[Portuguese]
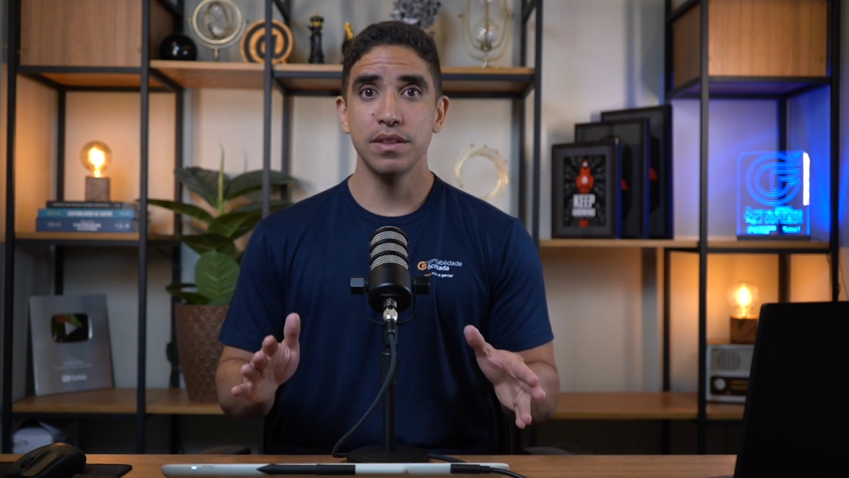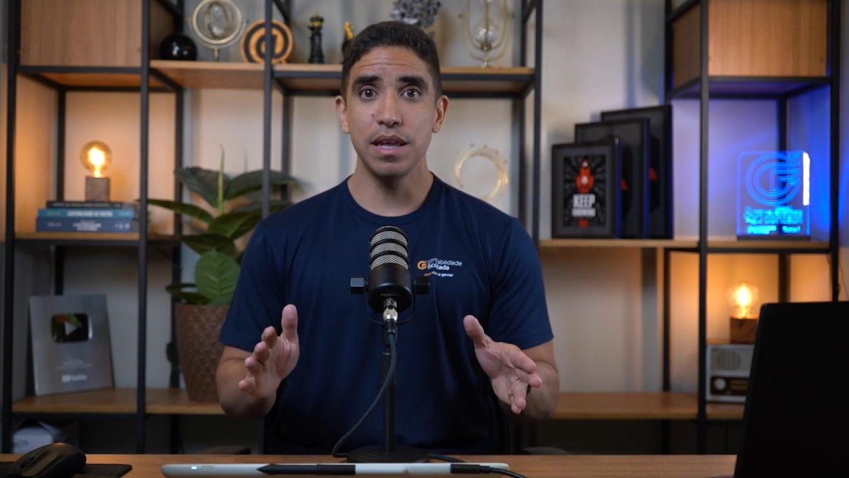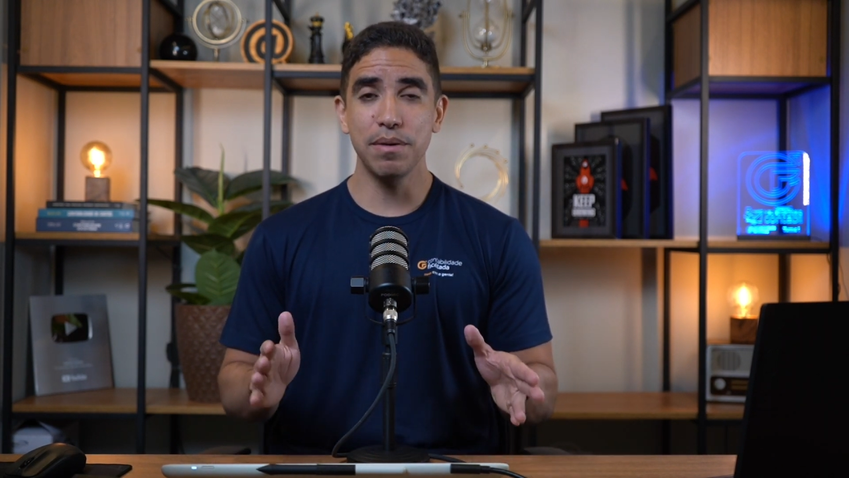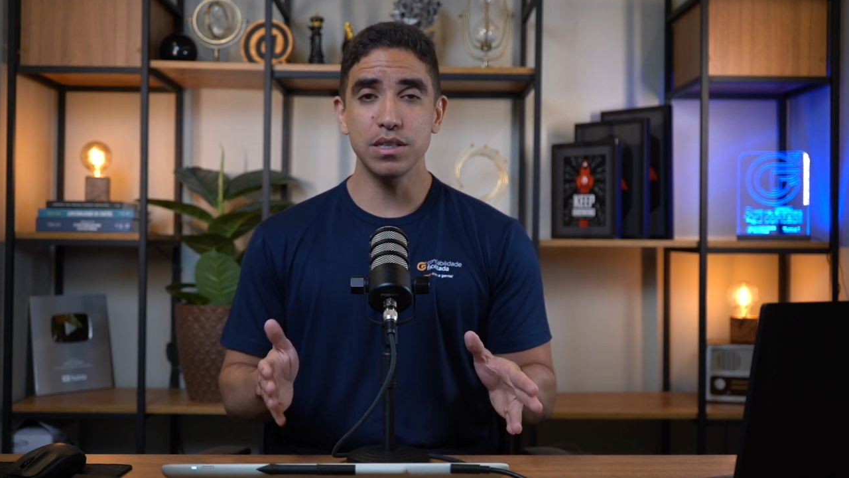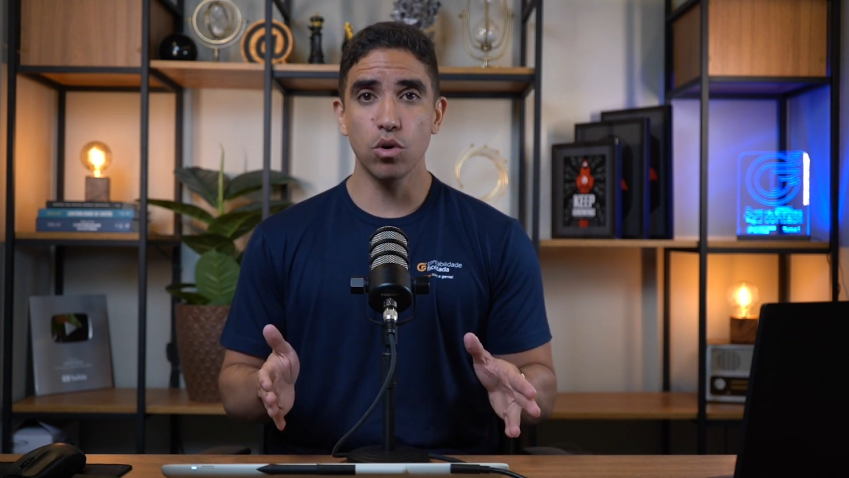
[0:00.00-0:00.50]

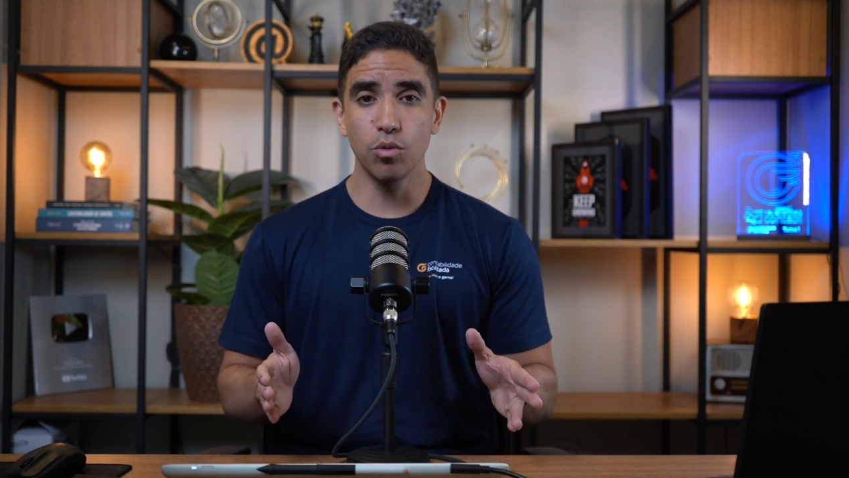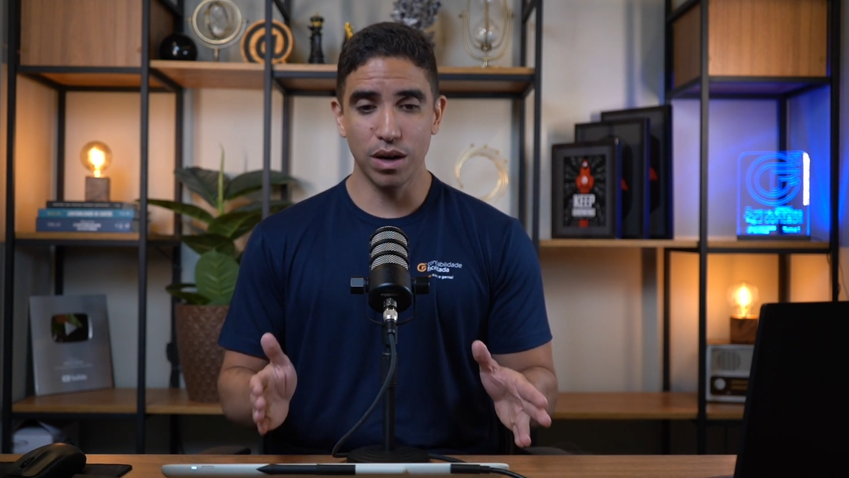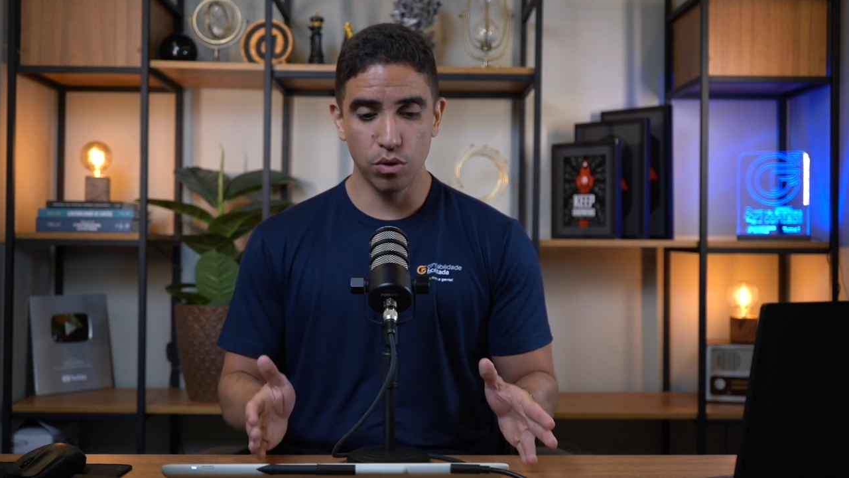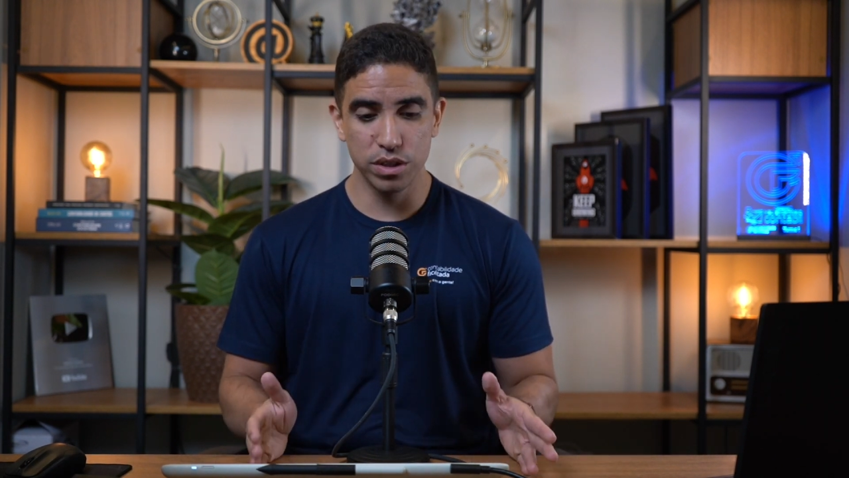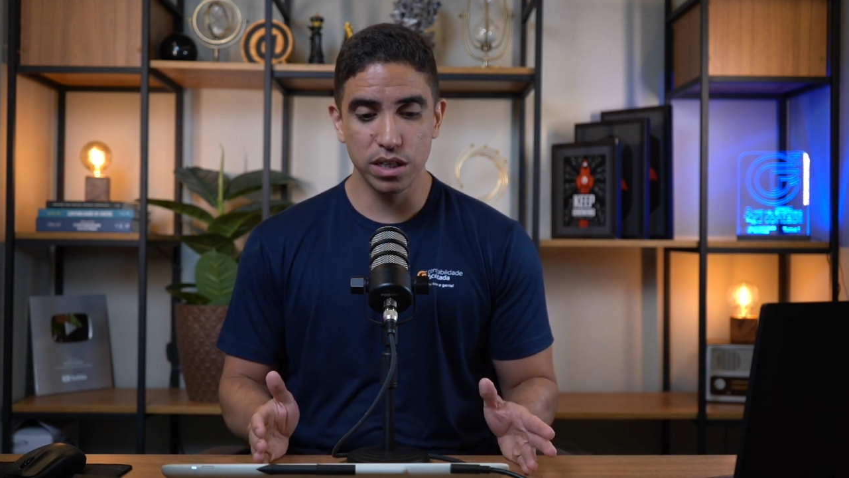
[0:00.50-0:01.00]
Tem mais
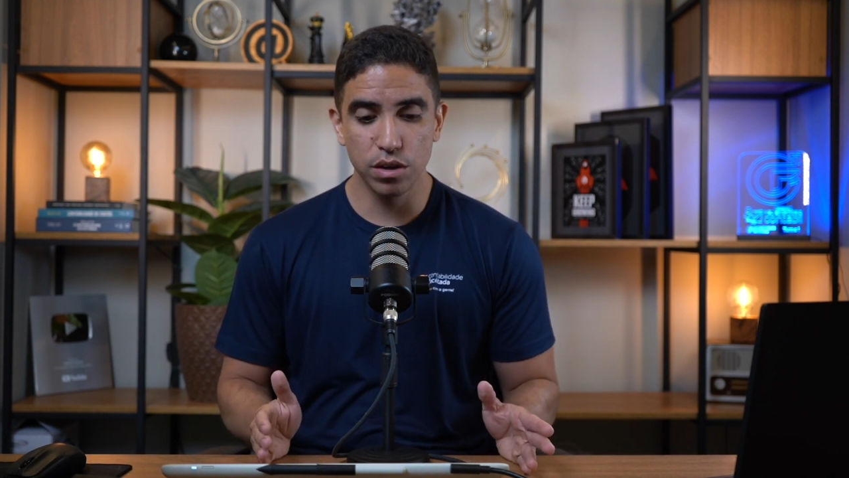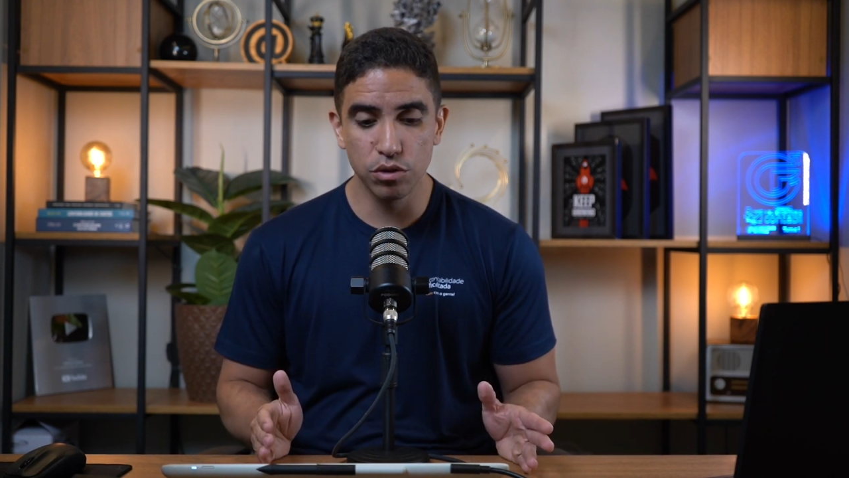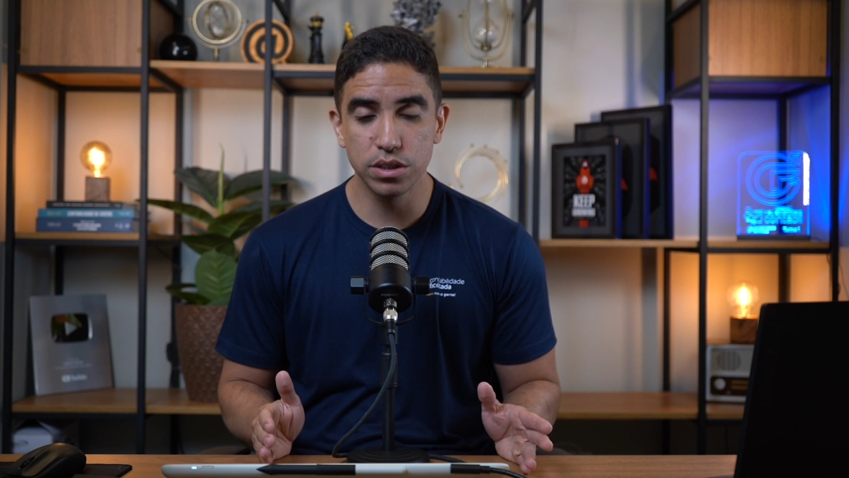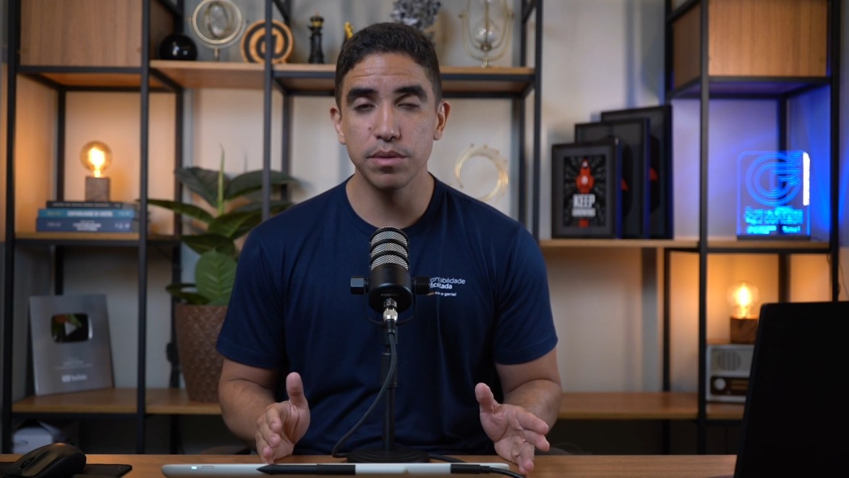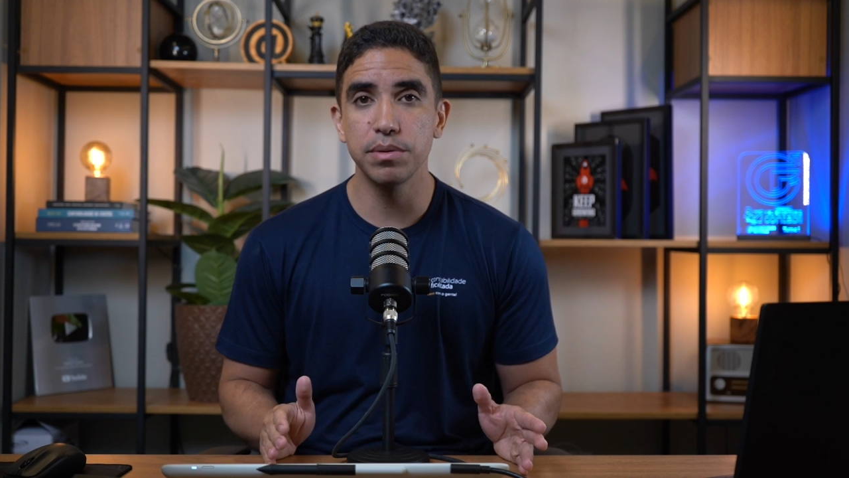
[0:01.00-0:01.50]
alguma coisa que
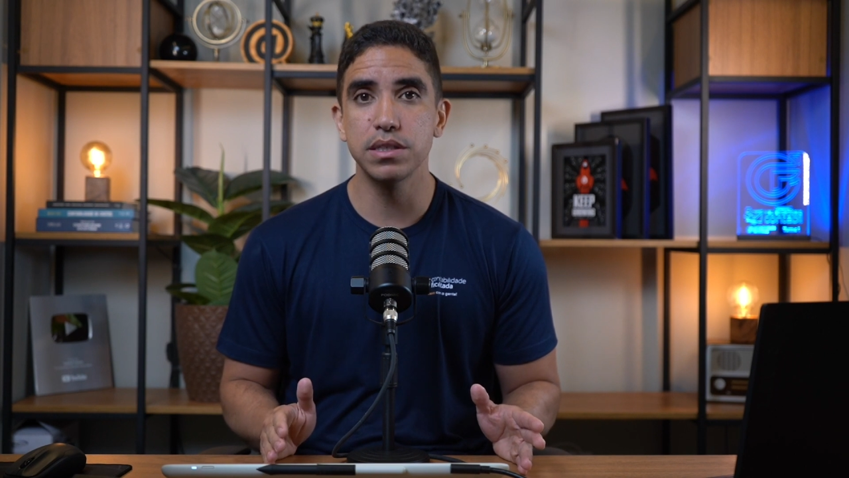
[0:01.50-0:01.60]
você